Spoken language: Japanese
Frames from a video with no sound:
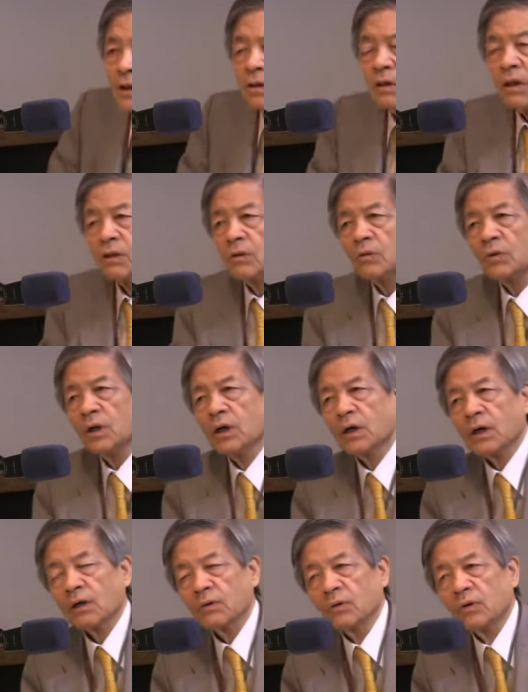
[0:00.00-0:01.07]
天皇陛
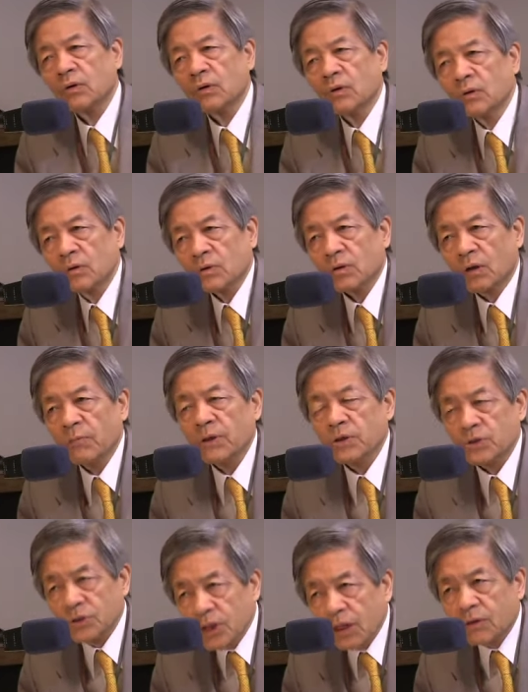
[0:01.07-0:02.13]
下のため
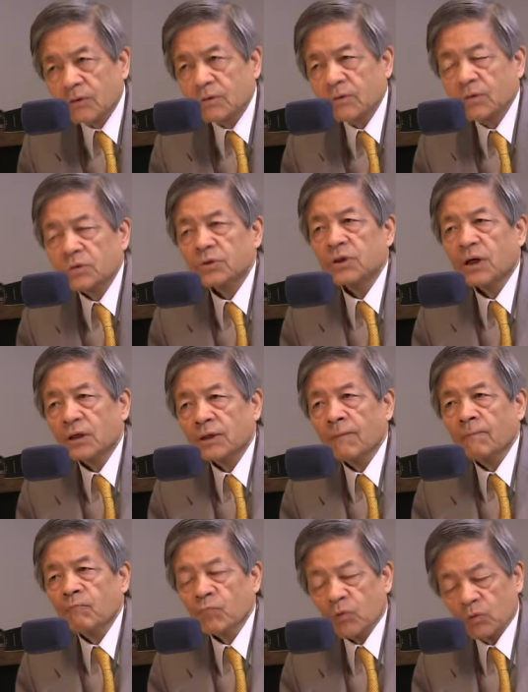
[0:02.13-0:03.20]
に死ねと教えられた。
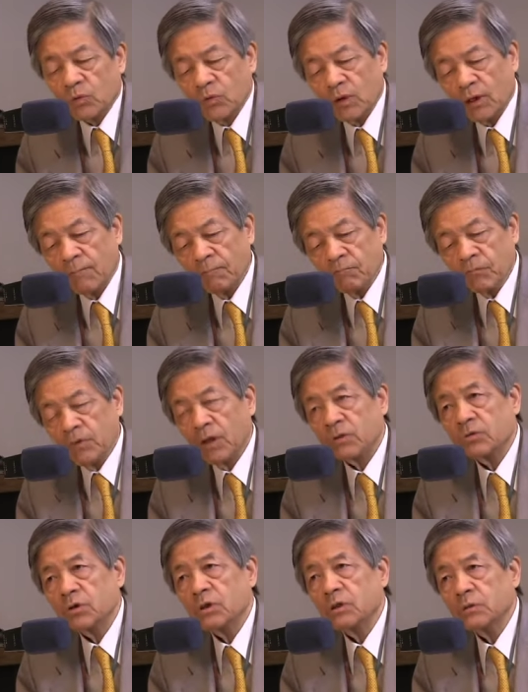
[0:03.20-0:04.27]
ところが
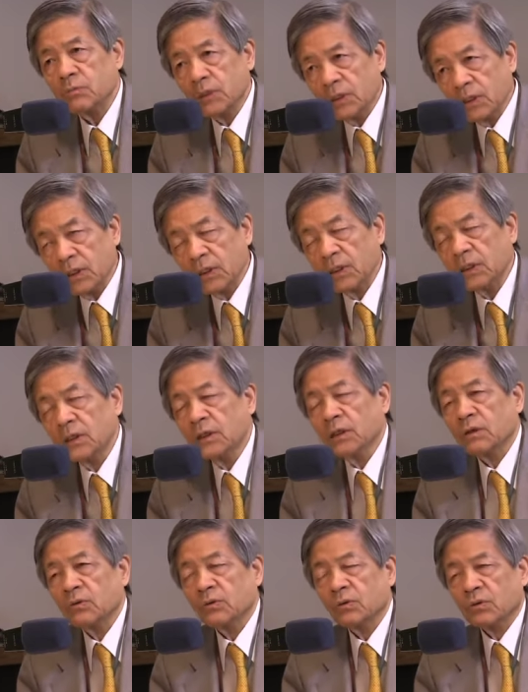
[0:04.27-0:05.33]
夏休みに
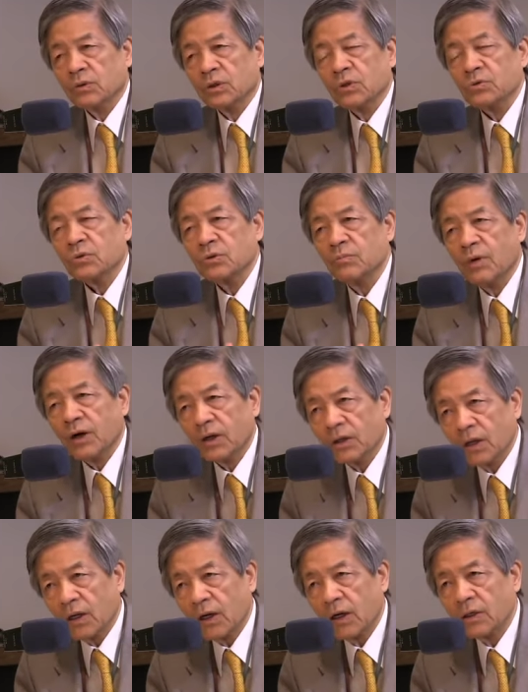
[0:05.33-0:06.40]
この戦争に負け
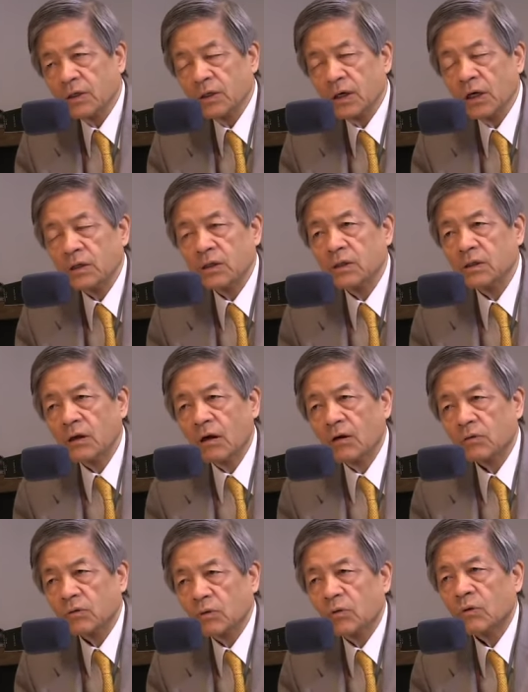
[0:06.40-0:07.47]
たらにひゃくきにな
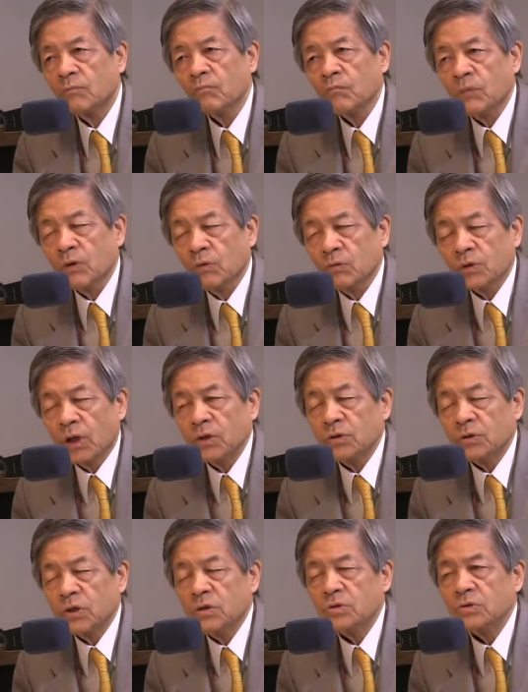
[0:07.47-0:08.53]
ると同じ
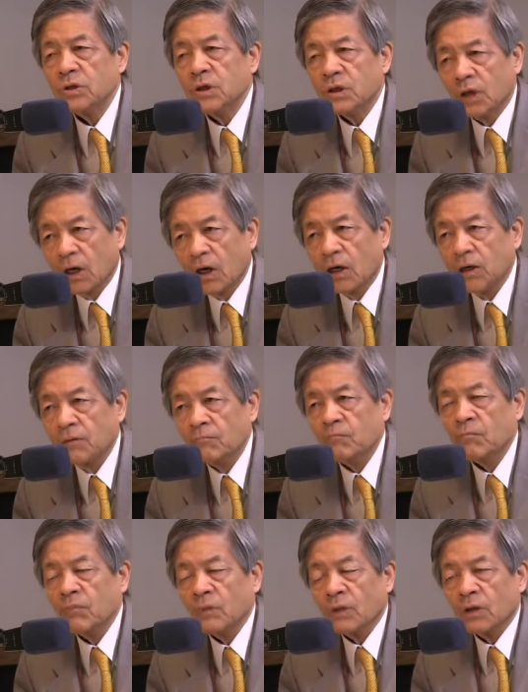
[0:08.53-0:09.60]
先生が
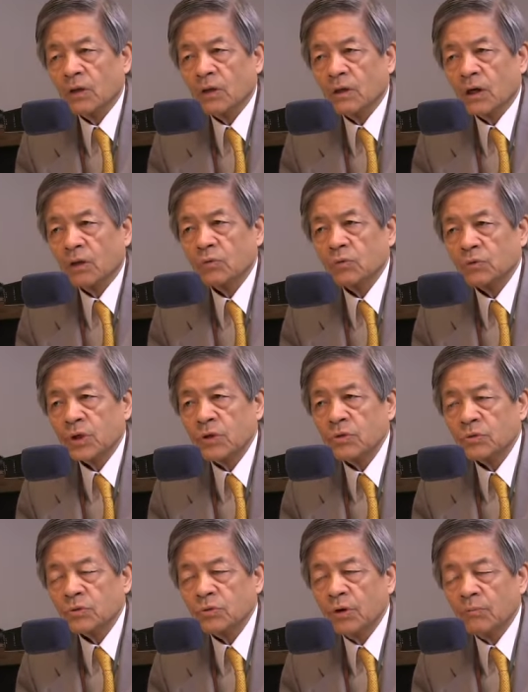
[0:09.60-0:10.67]
あの
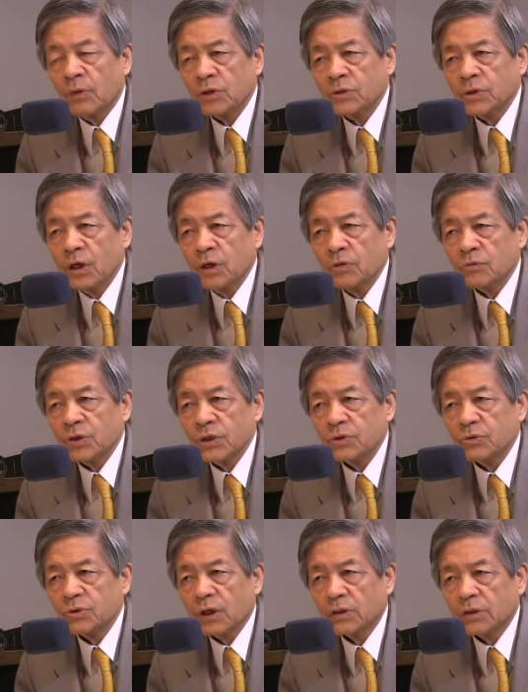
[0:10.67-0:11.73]
戦争は間違いの戦
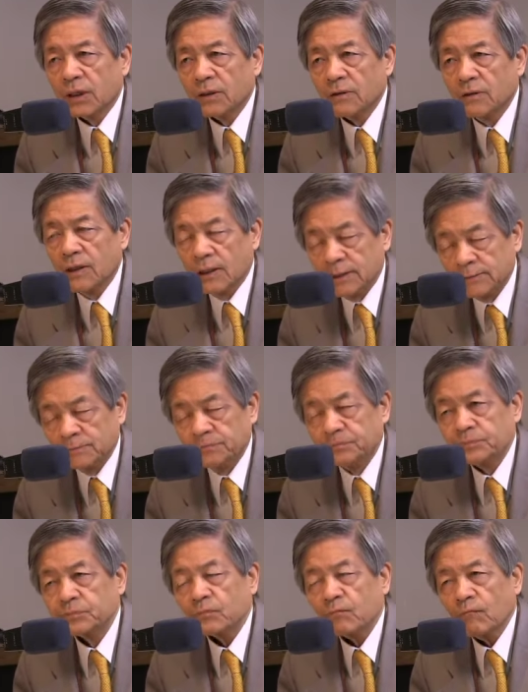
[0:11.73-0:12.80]
争だったと
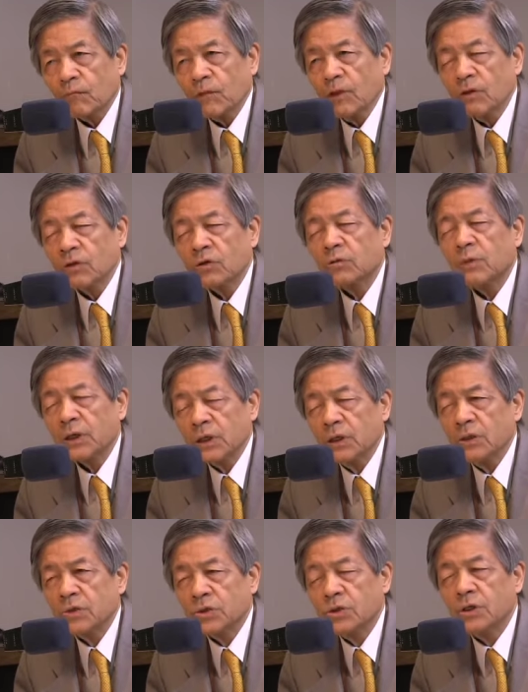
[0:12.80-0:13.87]
つま
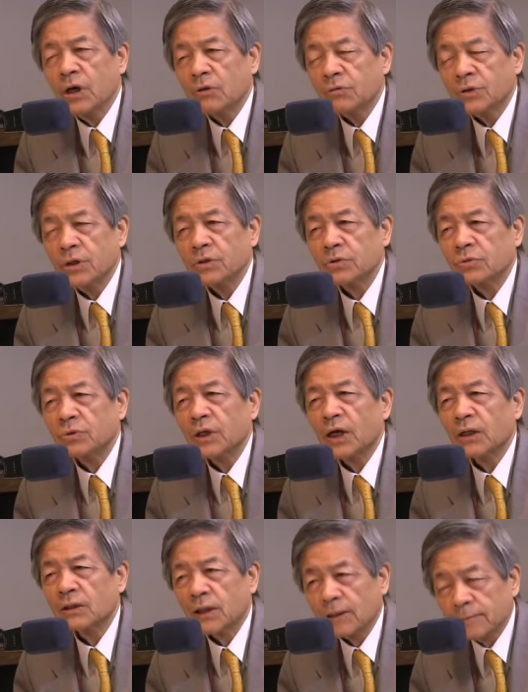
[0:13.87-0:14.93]
り侵略戦争で
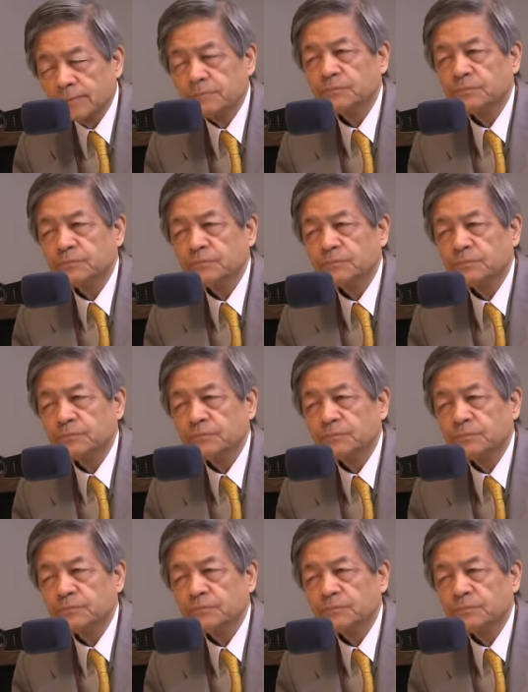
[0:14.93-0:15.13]
あった